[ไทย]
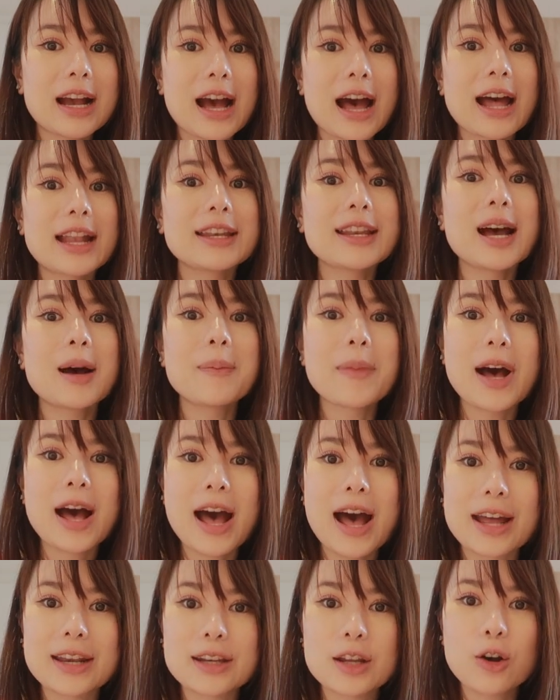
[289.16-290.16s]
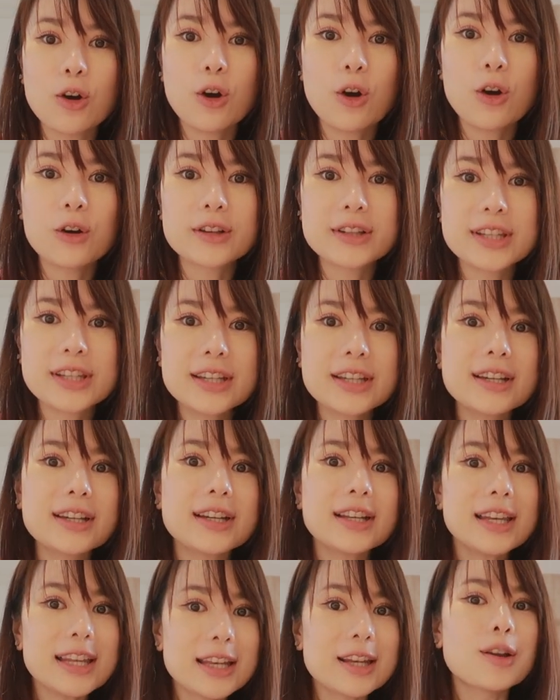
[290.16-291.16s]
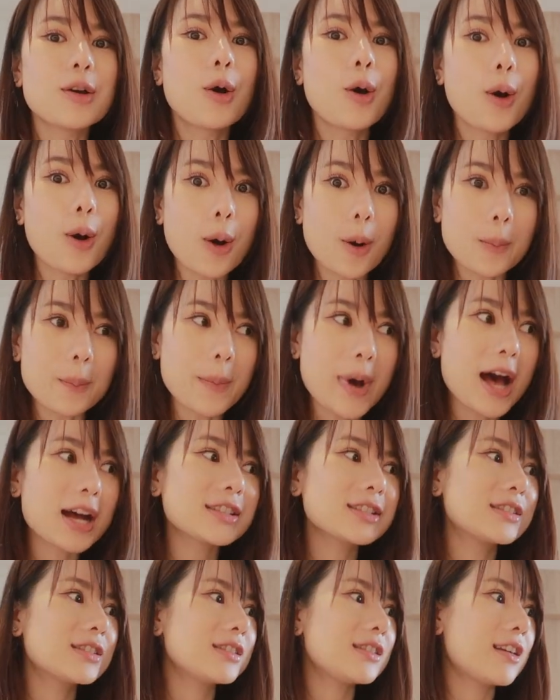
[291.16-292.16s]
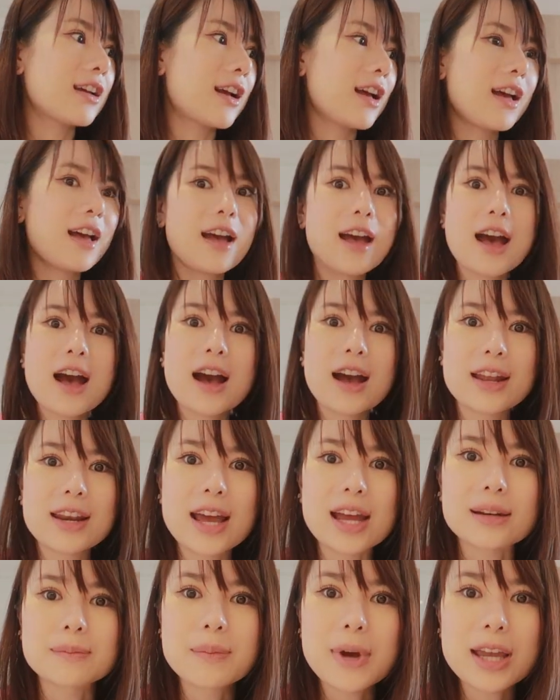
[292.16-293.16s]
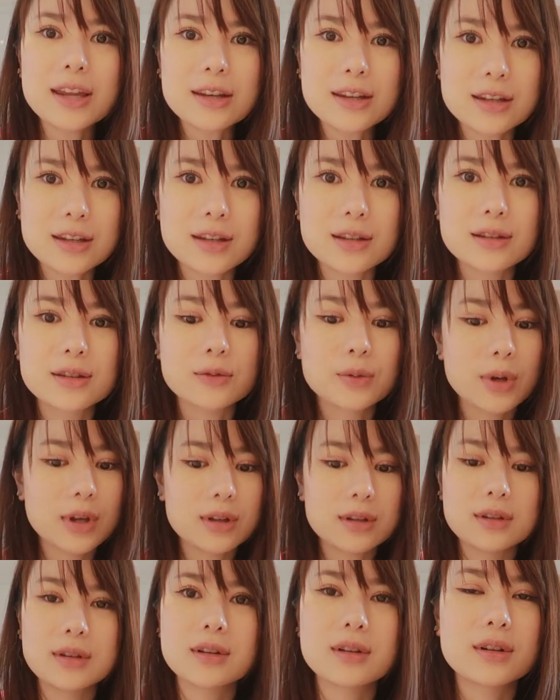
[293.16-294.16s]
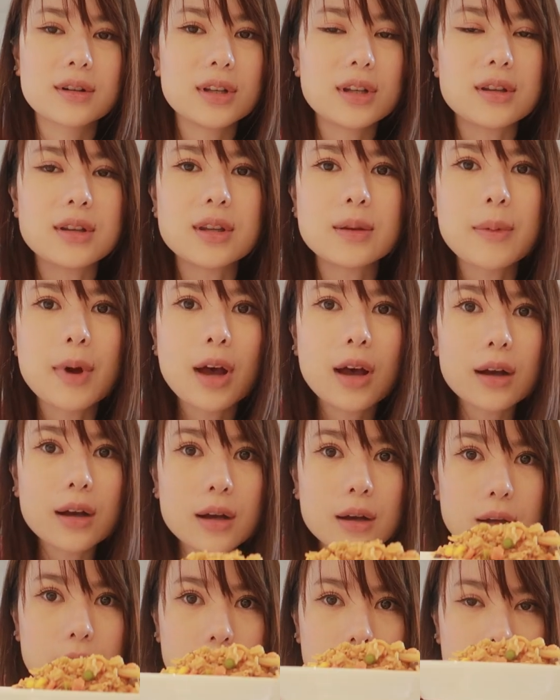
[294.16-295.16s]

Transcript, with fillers: นการทำอาหารในห้องที่กลิ่นหอมมากจริงๆขนาดไหม้นิดๆด้วยแต่กลิ่นดีมากอะ